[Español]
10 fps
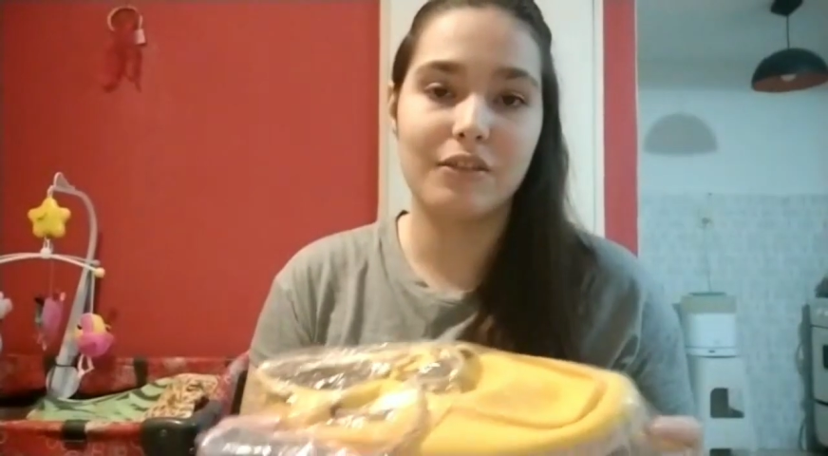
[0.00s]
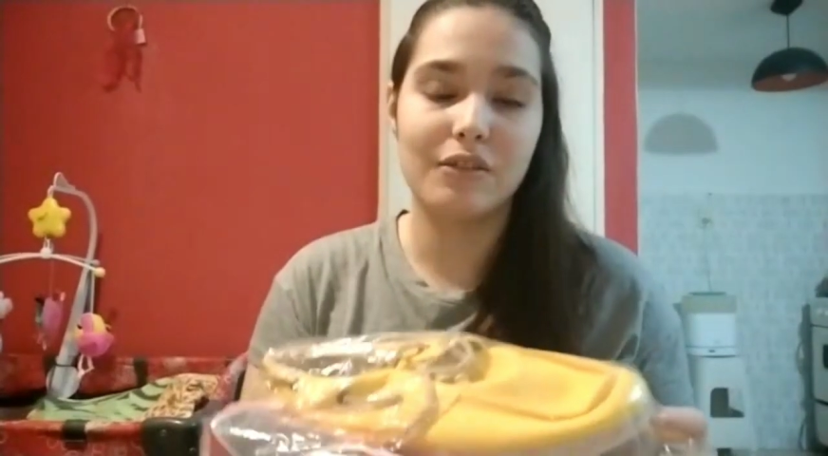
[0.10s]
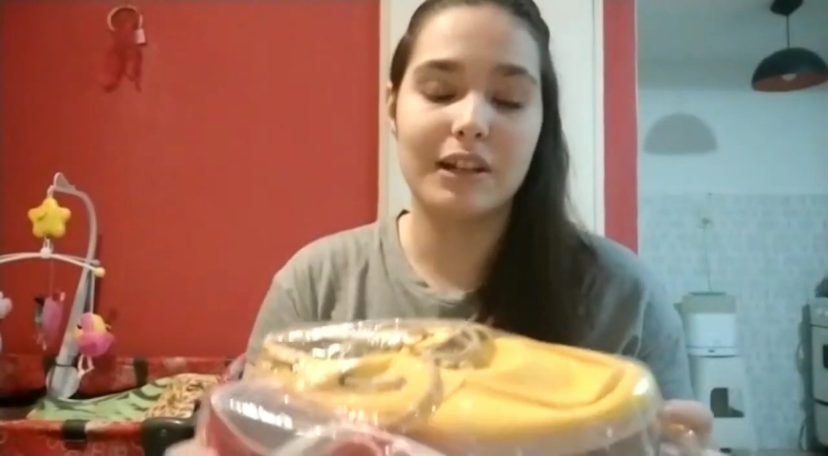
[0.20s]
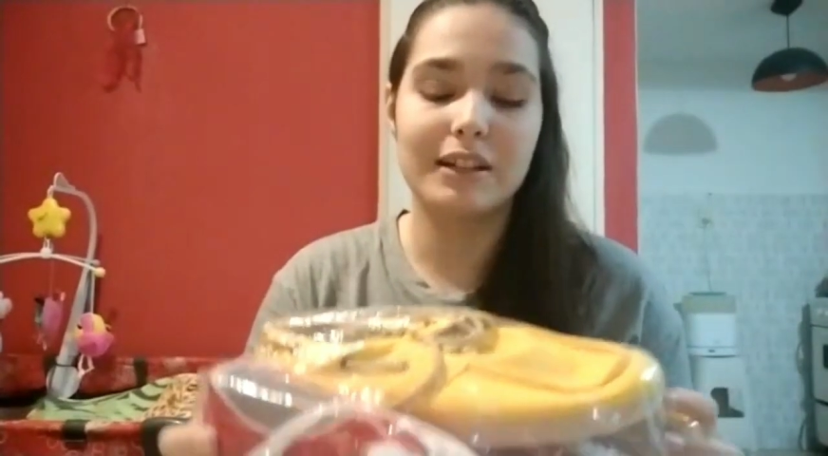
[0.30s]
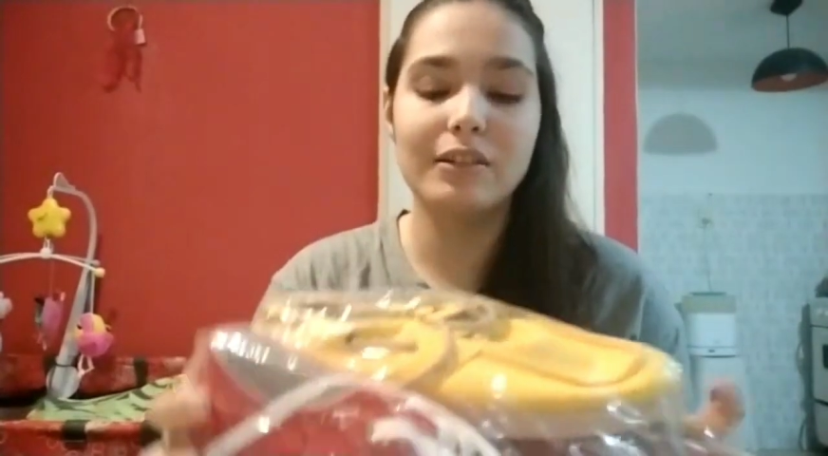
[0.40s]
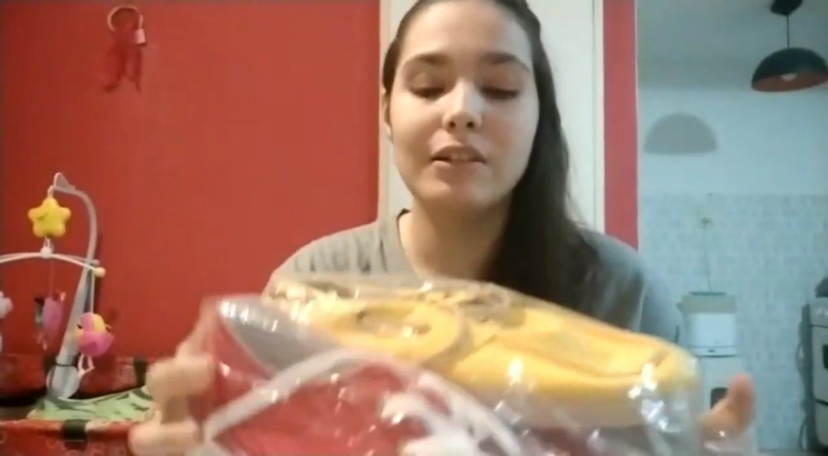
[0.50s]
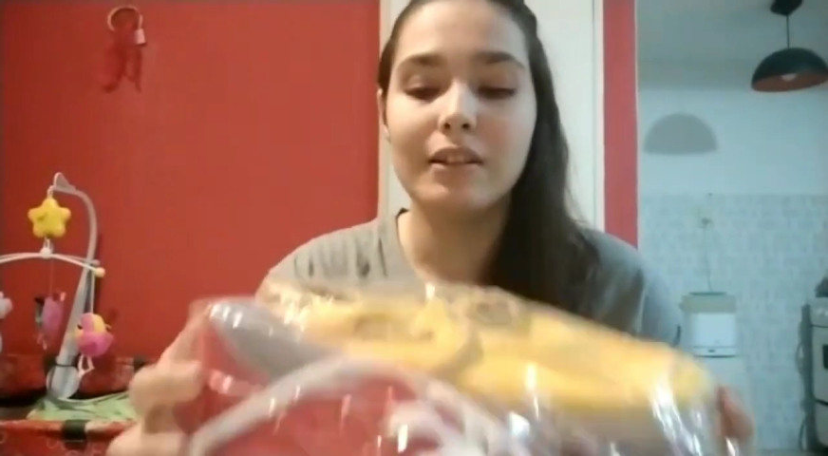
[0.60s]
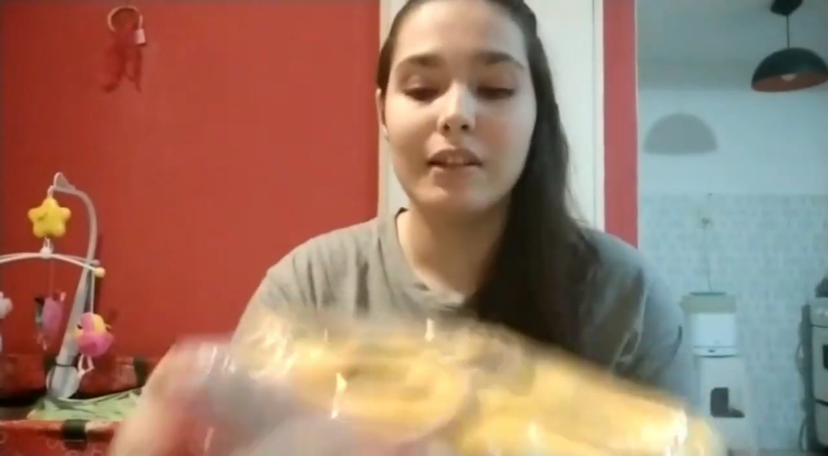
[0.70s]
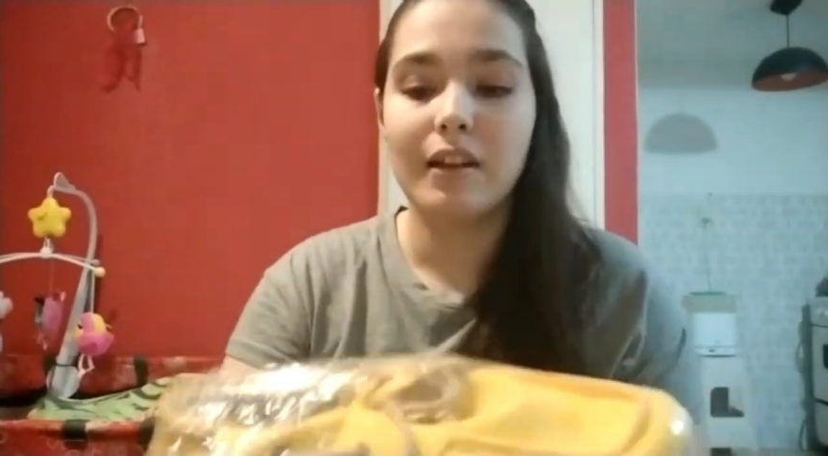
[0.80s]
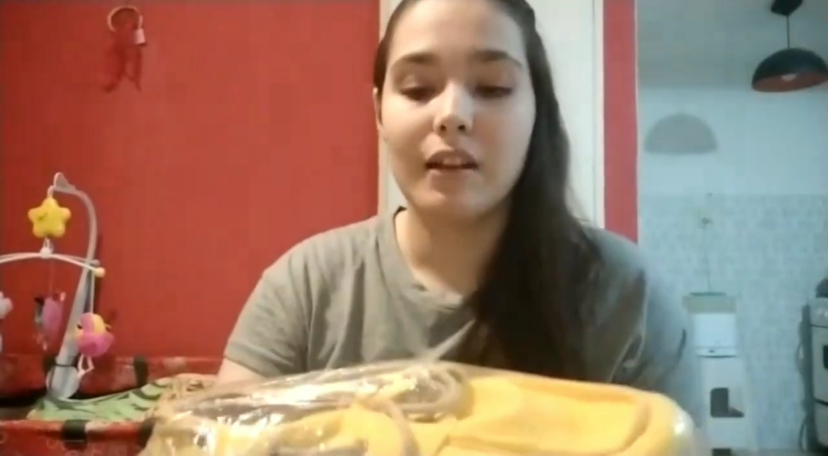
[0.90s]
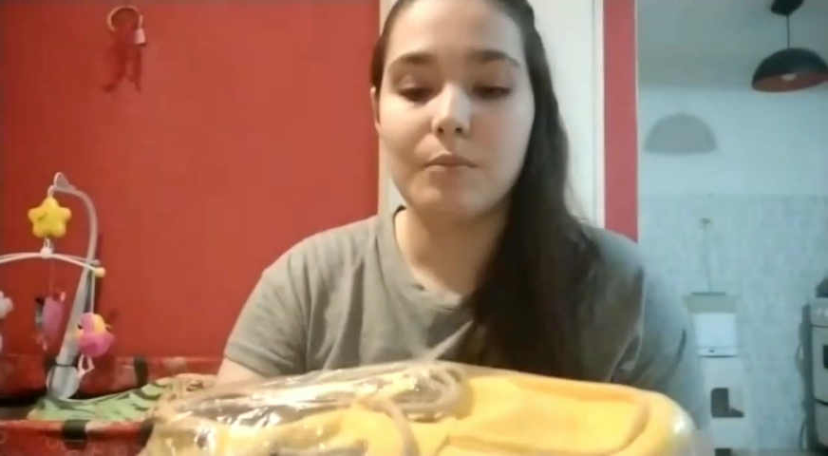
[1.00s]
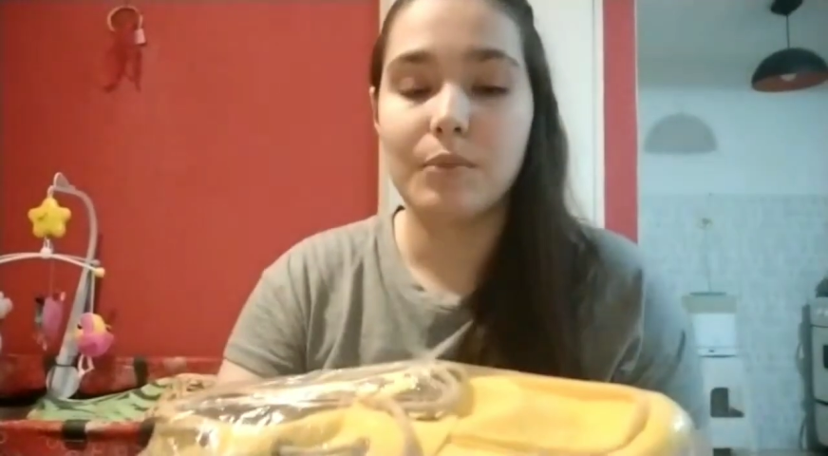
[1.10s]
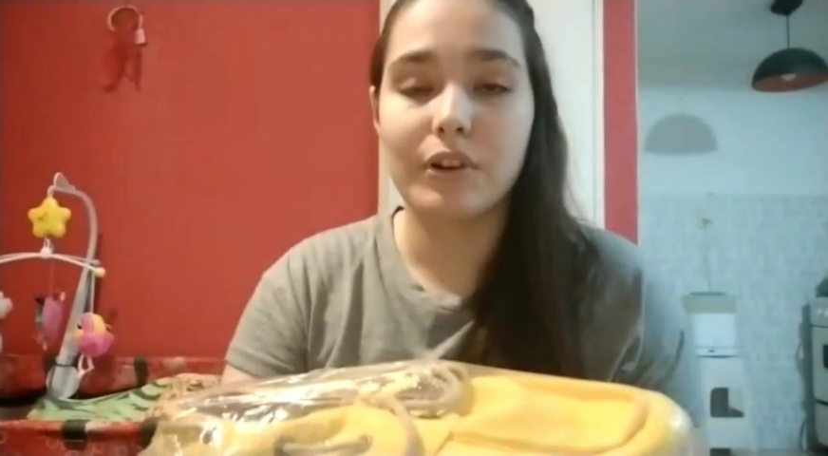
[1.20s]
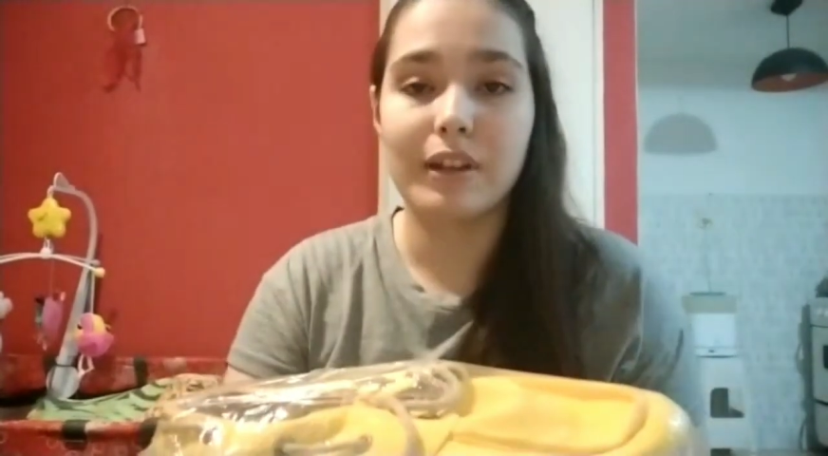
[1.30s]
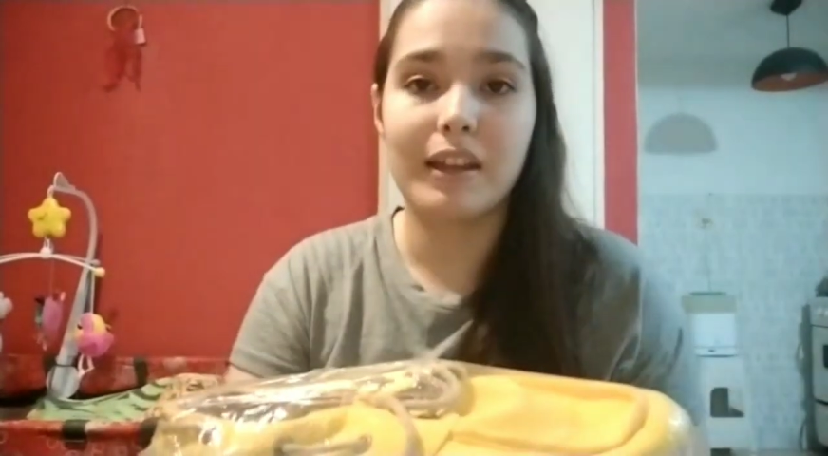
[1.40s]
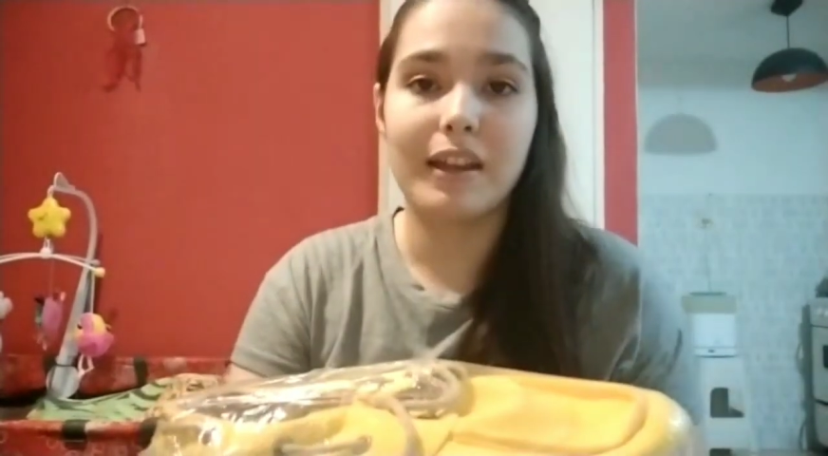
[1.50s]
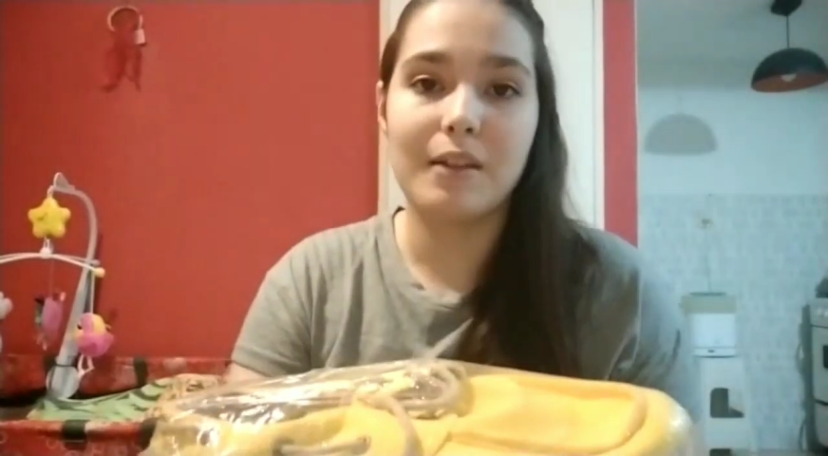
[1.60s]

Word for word: donar porque